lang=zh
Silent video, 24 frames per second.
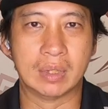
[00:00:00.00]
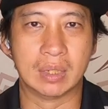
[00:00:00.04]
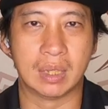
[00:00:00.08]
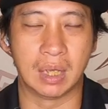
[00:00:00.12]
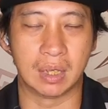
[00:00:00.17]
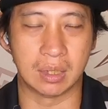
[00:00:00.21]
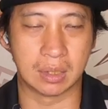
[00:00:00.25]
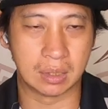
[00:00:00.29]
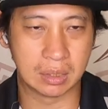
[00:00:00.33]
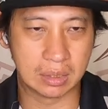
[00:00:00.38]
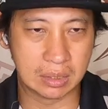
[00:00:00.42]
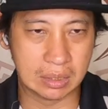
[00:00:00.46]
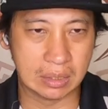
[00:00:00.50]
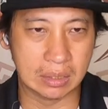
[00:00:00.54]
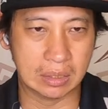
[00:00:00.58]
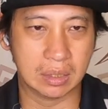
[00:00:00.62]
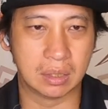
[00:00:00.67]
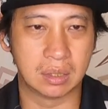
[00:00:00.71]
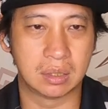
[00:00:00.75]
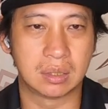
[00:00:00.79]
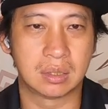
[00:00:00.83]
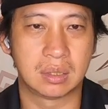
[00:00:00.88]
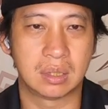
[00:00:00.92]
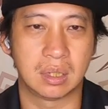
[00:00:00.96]
那这
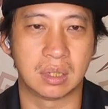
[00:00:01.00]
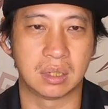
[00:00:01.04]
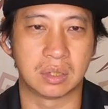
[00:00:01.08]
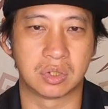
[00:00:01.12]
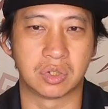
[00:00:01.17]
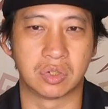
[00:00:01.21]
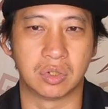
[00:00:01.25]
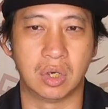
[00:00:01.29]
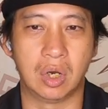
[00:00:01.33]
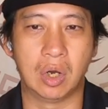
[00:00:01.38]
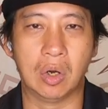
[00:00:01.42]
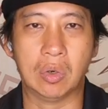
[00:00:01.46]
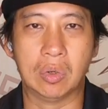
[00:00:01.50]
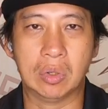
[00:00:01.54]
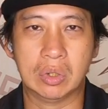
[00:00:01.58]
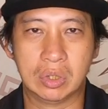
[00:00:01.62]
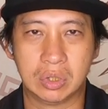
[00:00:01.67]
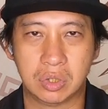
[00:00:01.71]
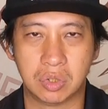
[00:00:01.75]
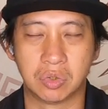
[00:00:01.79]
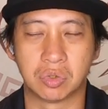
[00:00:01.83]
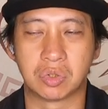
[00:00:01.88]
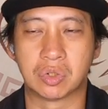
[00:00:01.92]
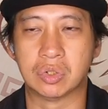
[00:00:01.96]
这个时候
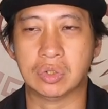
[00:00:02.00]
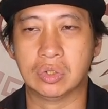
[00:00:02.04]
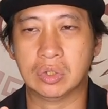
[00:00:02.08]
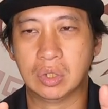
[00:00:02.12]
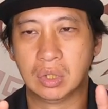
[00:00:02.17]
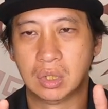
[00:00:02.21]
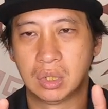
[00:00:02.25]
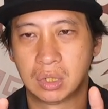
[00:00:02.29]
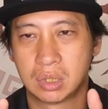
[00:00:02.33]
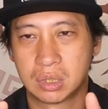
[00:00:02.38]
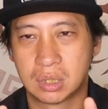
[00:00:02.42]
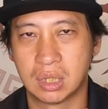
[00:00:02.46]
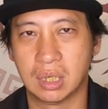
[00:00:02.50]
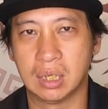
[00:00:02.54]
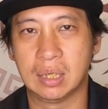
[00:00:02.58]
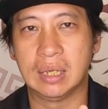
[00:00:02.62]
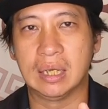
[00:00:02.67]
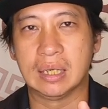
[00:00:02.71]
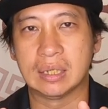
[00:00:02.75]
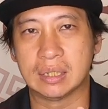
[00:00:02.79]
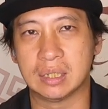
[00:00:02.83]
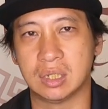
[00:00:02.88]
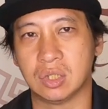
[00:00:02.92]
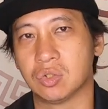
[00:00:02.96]
就是。车
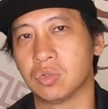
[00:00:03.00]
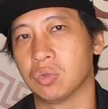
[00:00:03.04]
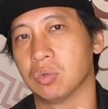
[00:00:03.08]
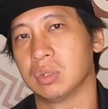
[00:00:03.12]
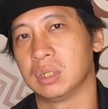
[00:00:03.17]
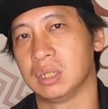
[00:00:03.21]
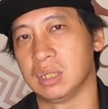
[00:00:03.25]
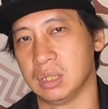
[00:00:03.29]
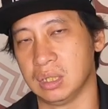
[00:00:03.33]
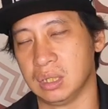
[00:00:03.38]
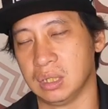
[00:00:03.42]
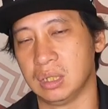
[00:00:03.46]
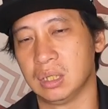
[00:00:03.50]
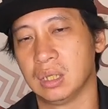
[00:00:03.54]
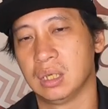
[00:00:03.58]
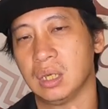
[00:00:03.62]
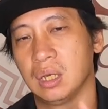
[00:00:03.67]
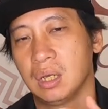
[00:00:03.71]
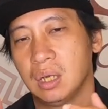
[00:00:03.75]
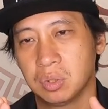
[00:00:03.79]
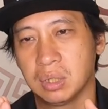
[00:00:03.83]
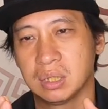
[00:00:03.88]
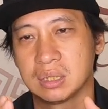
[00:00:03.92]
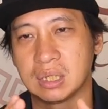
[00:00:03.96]
辆技术提
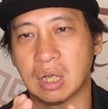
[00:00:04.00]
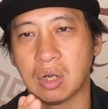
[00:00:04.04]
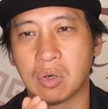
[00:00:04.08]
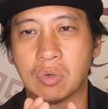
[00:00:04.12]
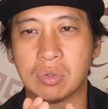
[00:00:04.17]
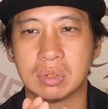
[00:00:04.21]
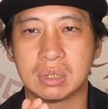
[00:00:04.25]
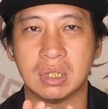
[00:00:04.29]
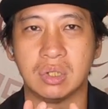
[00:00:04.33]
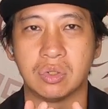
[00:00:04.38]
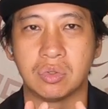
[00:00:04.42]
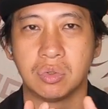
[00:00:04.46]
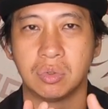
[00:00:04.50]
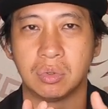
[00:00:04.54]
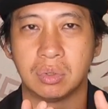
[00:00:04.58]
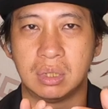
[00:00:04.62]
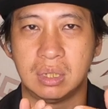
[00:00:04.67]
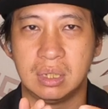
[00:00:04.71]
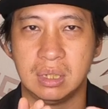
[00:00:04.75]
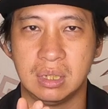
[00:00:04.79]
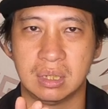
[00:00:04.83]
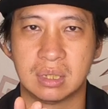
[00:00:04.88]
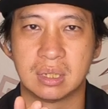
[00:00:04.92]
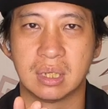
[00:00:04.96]
除了操控技术
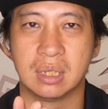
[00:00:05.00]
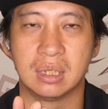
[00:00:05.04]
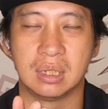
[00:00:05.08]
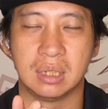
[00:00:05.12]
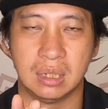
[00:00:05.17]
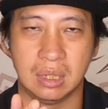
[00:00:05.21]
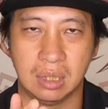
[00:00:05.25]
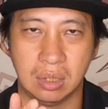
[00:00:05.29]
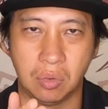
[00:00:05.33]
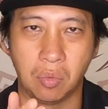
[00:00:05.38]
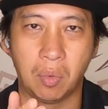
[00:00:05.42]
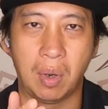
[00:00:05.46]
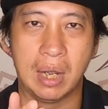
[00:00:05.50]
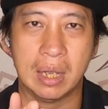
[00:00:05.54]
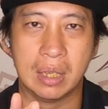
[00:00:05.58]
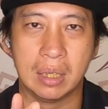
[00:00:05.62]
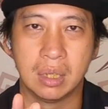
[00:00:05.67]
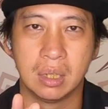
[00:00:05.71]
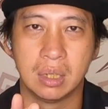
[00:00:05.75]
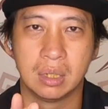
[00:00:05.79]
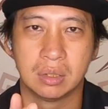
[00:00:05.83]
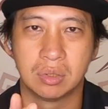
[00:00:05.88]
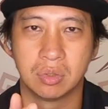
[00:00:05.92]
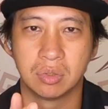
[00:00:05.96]
提升以
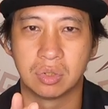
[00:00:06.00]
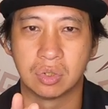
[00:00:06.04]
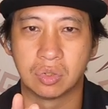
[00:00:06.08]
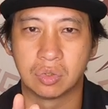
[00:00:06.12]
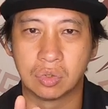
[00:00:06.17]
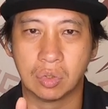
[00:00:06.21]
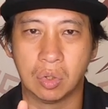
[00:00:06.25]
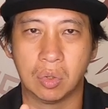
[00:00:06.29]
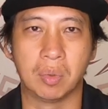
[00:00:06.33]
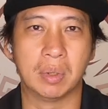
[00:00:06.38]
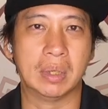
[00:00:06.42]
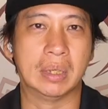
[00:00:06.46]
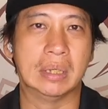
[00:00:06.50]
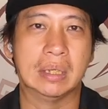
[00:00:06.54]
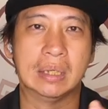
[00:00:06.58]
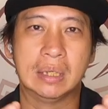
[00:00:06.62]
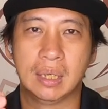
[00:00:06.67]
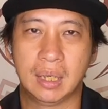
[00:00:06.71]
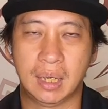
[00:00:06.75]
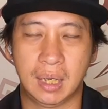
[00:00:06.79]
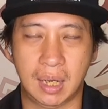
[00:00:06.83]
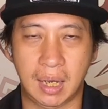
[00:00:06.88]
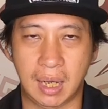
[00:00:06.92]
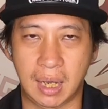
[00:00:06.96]
外，就是所谓
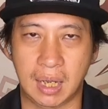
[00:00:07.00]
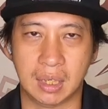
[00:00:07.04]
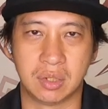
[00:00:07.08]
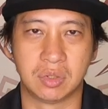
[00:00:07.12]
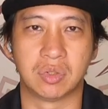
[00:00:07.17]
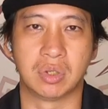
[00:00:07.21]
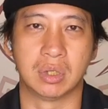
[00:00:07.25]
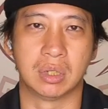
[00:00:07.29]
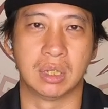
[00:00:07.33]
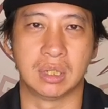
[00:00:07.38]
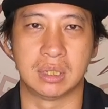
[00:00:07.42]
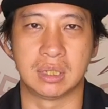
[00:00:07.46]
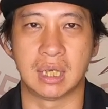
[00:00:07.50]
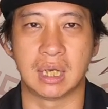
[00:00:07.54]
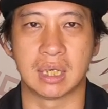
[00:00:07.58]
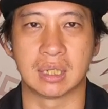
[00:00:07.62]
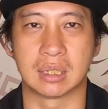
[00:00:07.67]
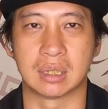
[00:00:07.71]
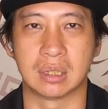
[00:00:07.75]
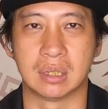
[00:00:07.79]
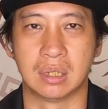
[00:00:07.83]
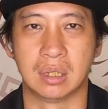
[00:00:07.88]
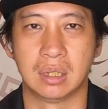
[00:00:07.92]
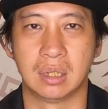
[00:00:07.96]
安全的驾
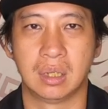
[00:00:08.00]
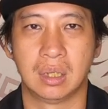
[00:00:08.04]
驶。